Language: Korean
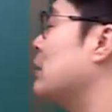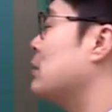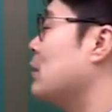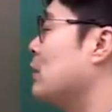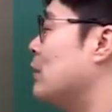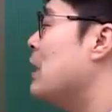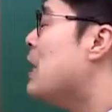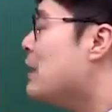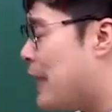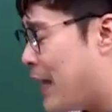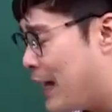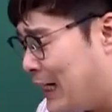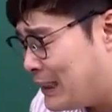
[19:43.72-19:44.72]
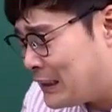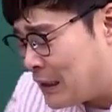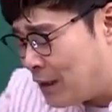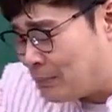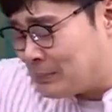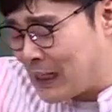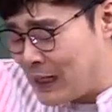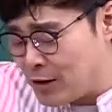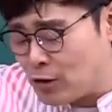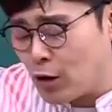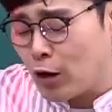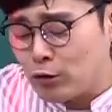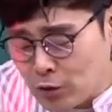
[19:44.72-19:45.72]
했어요. 내가
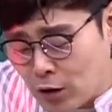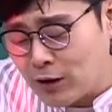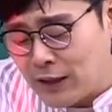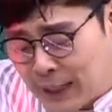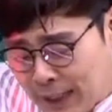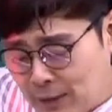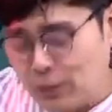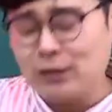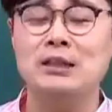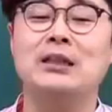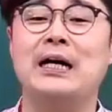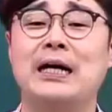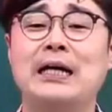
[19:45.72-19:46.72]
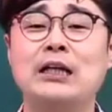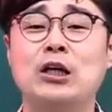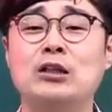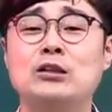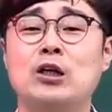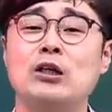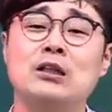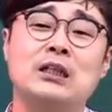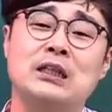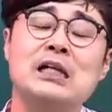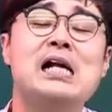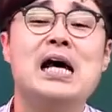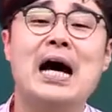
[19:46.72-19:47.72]
시험장에서 어떻게 할 것인가, 이런
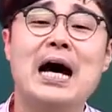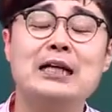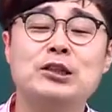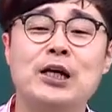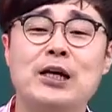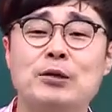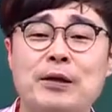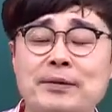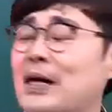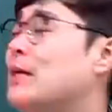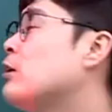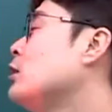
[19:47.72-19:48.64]
정리를 하셔야 된다는